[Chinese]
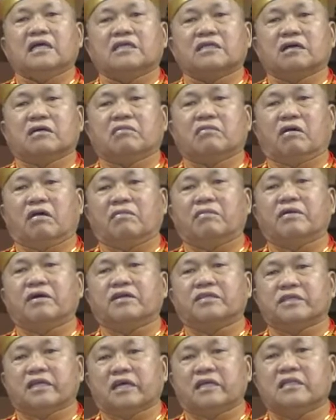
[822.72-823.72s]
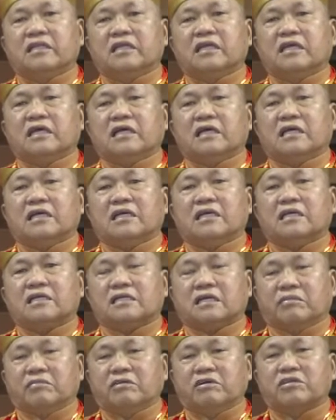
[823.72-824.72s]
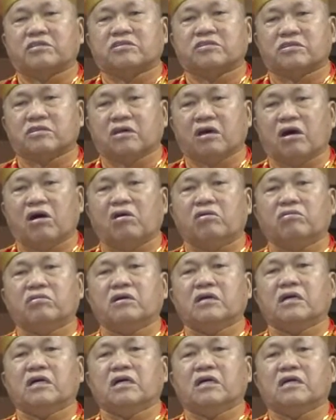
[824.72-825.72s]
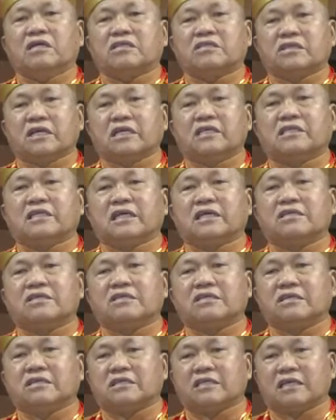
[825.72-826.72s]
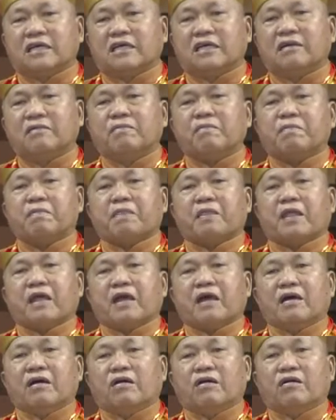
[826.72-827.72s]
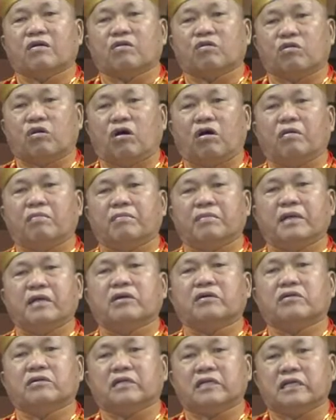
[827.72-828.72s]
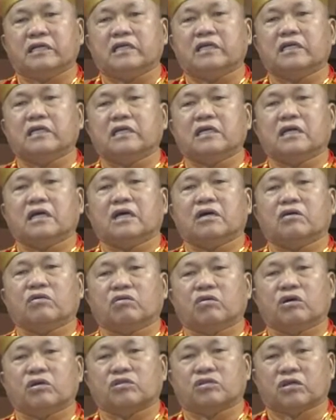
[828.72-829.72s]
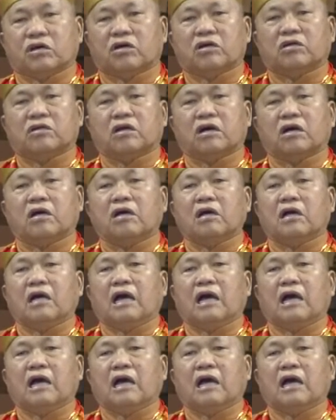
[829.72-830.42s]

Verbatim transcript: 说某某人，什么时候这件事情我没有理，我错了，